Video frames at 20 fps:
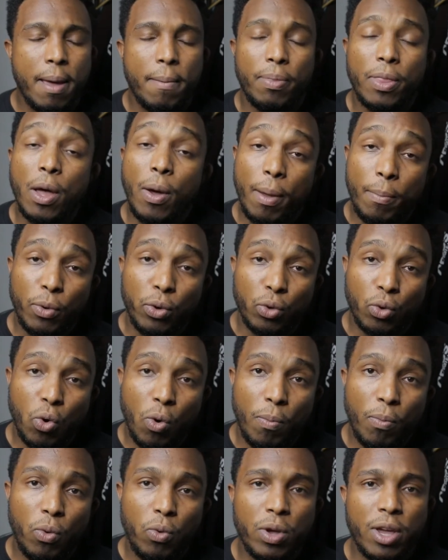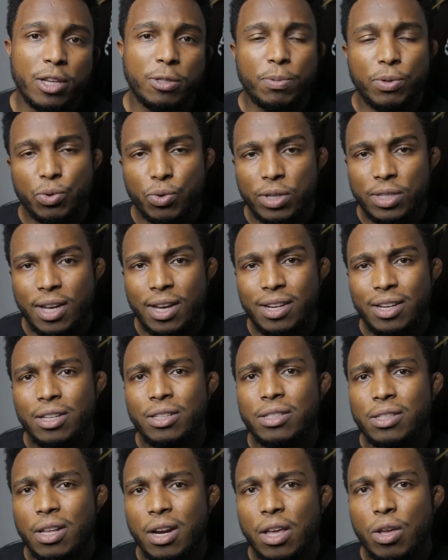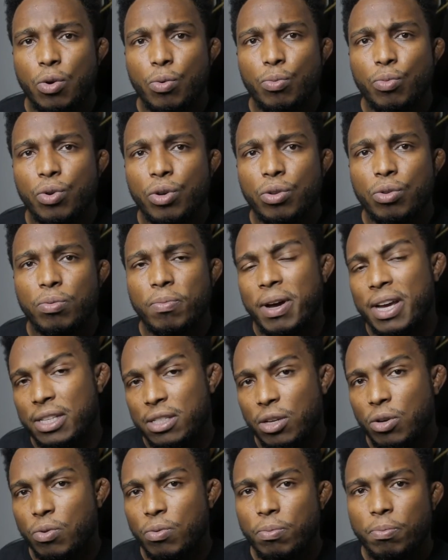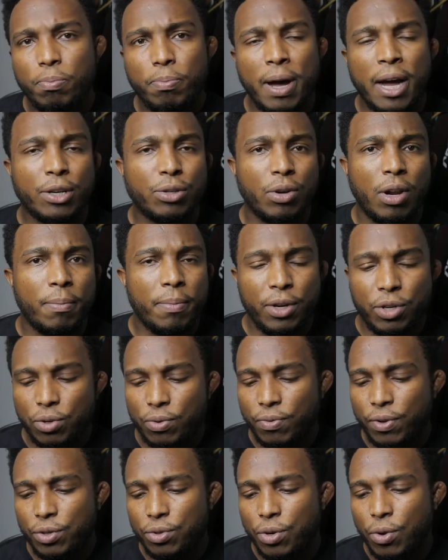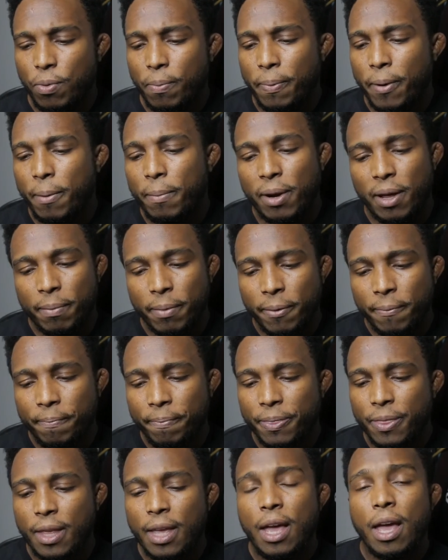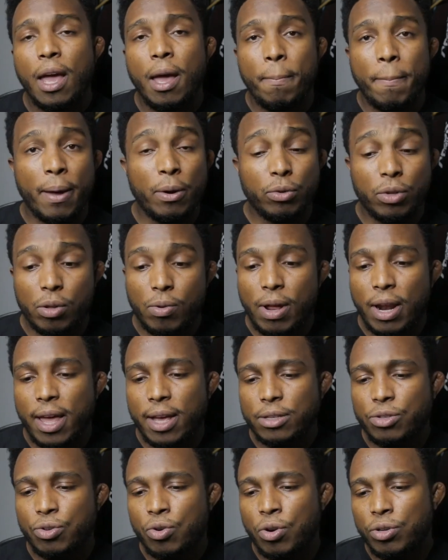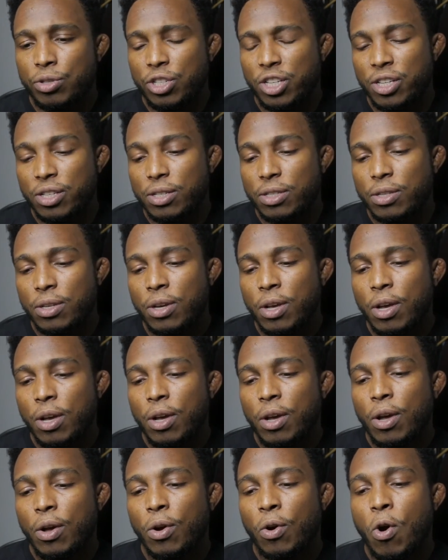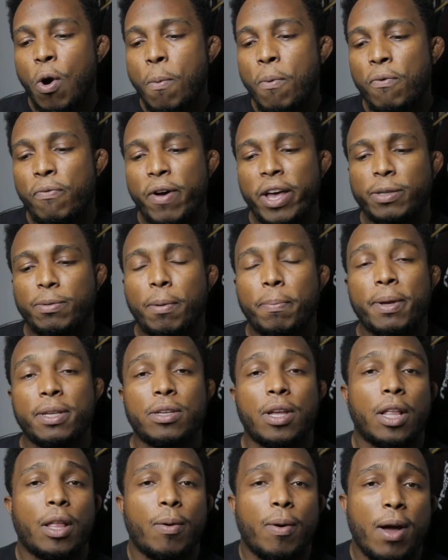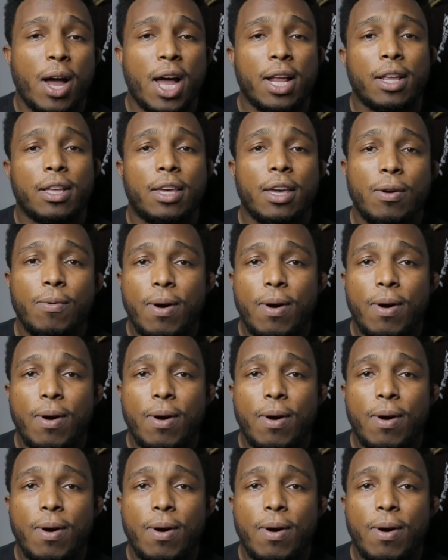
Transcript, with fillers: não é muito comum e as pessoas ainda estranham muito, mas eu particularmente não vejo nenhum problema. Pergunta do Alex Jordis: Como faz para passar tal guarda? Que